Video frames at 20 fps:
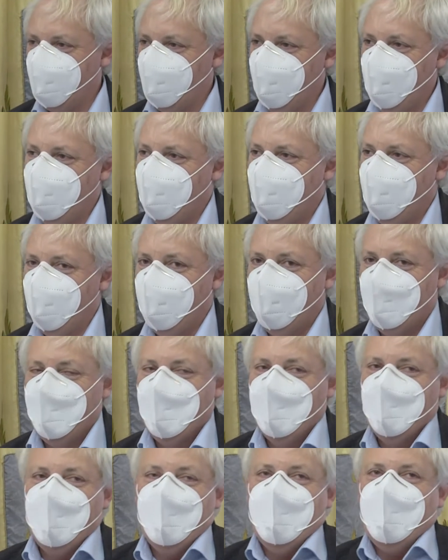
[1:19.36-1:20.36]
quindi
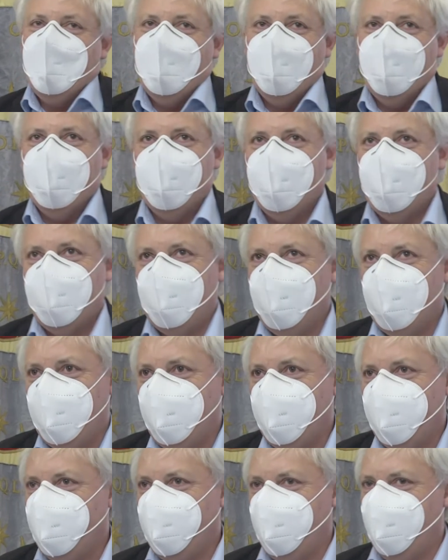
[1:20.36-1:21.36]
eh,
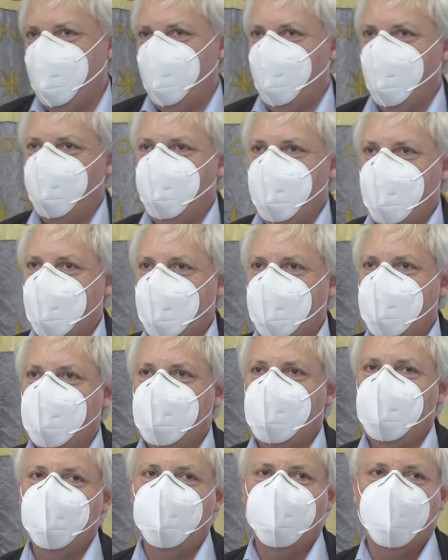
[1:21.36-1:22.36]

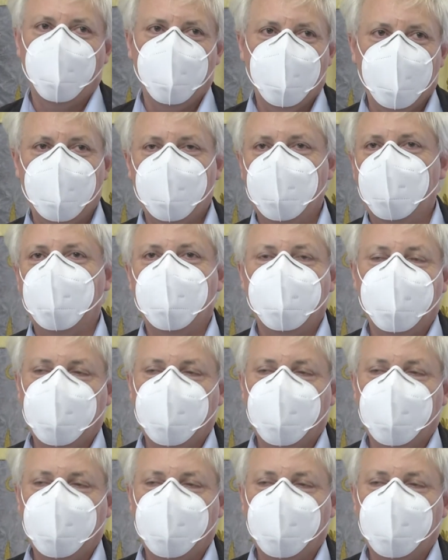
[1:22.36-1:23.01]
l'operazione che è